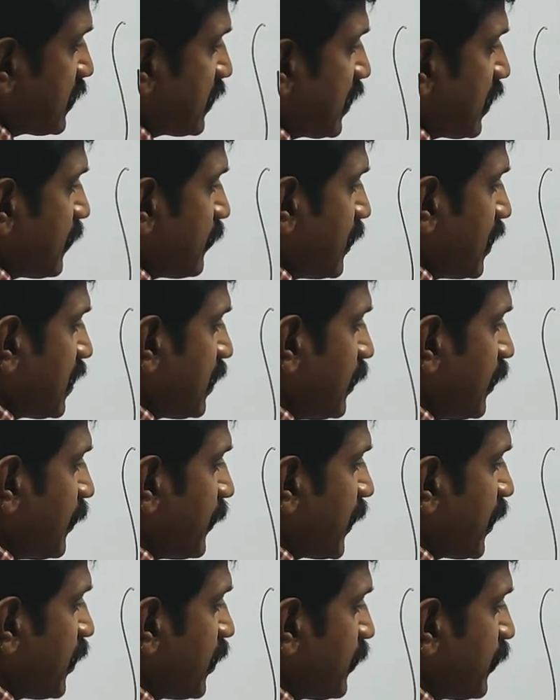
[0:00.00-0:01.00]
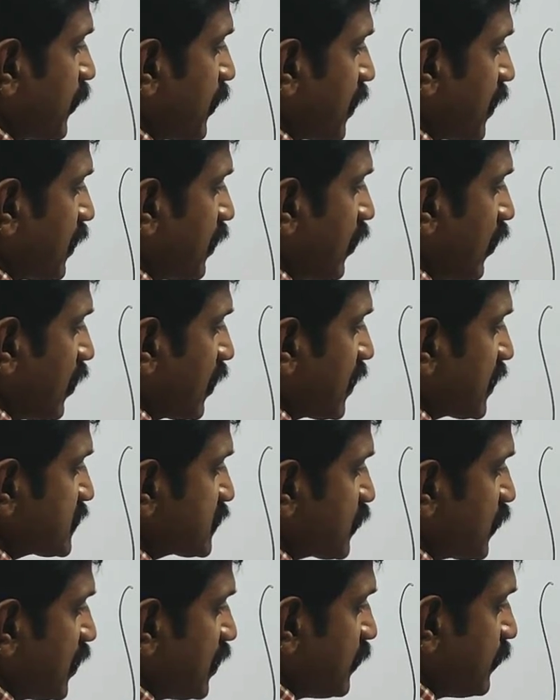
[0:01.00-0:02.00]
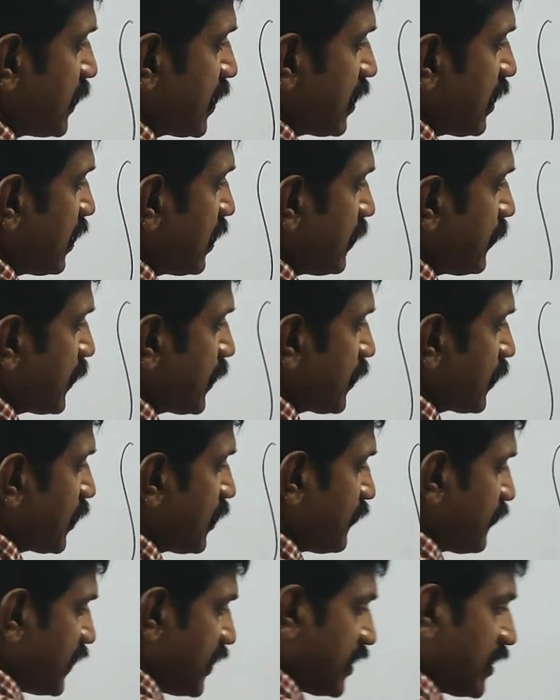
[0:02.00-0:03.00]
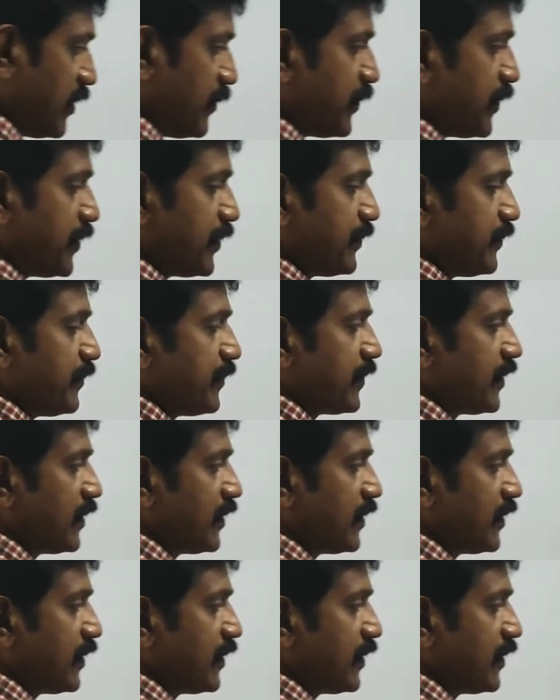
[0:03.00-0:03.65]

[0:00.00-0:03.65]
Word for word: இது தெரியாமல் மல்டிப்ளை பண்ணிட்டு போகிறீங்க லாக் எக்ஸ் கூட இது மல்டிப்ளைலாம் பண்ணக்கூடாது ஃப்ரண்ட்டில் போயிடும்